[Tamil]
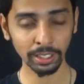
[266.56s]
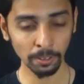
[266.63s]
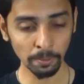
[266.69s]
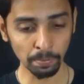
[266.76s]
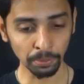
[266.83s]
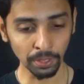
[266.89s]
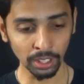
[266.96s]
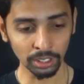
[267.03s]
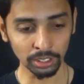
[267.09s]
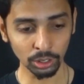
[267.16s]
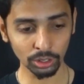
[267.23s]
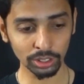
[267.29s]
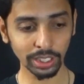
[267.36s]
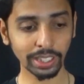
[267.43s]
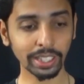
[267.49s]
ரைட்
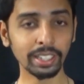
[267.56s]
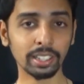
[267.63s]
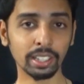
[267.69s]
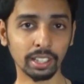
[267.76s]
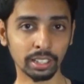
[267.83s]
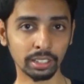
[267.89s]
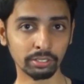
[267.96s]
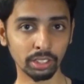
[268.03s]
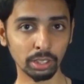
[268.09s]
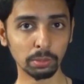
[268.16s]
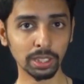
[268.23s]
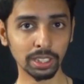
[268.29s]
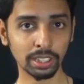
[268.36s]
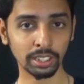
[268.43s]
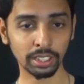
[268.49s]
ஸோ செகண்ட் அந்த
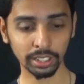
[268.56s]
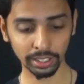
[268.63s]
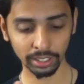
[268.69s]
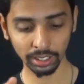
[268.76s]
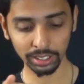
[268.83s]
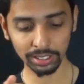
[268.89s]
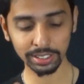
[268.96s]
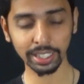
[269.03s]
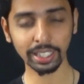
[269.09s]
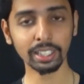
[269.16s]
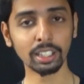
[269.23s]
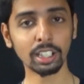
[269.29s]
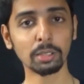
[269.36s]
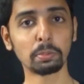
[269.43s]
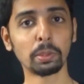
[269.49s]
வேர்பல்குள்ளே இருக்க
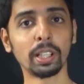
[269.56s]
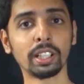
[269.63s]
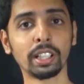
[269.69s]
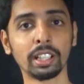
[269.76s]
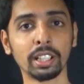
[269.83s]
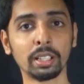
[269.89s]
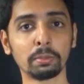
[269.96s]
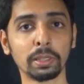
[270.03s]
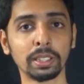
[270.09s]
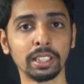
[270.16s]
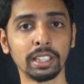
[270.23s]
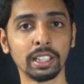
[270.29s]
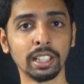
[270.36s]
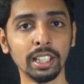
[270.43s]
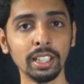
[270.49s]
செகண்டான பாயிண்ட் என்னன்னு
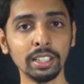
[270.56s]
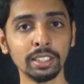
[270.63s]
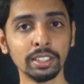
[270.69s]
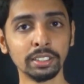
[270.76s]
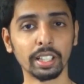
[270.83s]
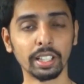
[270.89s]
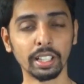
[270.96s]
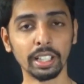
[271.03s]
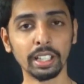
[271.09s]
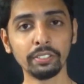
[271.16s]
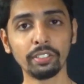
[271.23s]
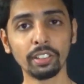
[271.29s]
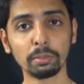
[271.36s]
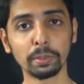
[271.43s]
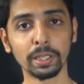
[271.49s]
பார்த்தீங்கன்னா
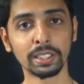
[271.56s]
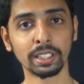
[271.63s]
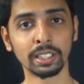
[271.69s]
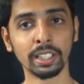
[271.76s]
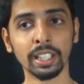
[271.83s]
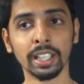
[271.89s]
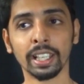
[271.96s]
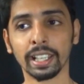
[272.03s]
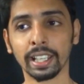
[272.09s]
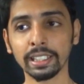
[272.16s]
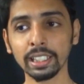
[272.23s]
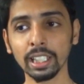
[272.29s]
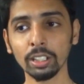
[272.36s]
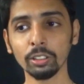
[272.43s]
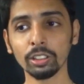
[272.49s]
இன்ஃபர்மேஷன்
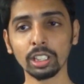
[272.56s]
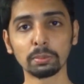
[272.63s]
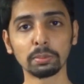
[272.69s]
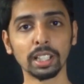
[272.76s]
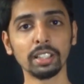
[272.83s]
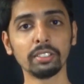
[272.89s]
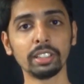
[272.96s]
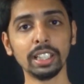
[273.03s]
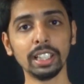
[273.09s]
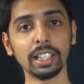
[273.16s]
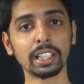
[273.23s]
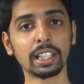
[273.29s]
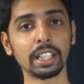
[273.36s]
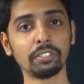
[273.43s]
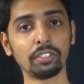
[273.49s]
எந்த அளவுக்கு நம்மளால் வெளியில்
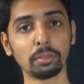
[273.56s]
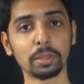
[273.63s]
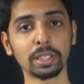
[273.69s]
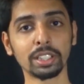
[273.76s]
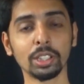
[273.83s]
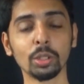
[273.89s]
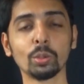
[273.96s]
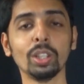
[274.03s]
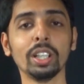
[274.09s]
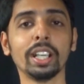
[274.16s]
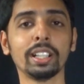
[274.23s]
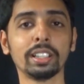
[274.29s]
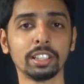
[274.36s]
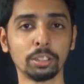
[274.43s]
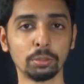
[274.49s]
இருக்க இன்ஃபர்மேஷனை உள்ளே
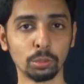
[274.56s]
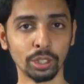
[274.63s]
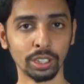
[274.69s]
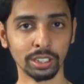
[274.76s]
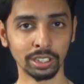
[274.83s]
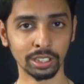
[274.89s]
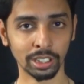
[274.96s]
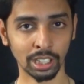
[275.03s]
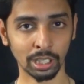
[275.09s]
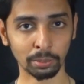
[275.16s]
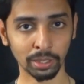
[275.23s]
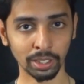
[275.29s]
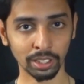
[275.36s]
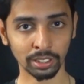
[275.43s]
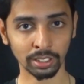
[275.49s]
எடுத்துக்க முடியுது
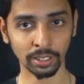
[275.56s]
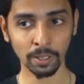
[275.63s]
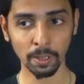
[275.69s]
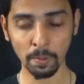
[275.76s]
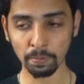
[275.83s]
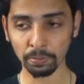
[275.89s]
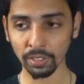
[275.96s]
அப்படின்றது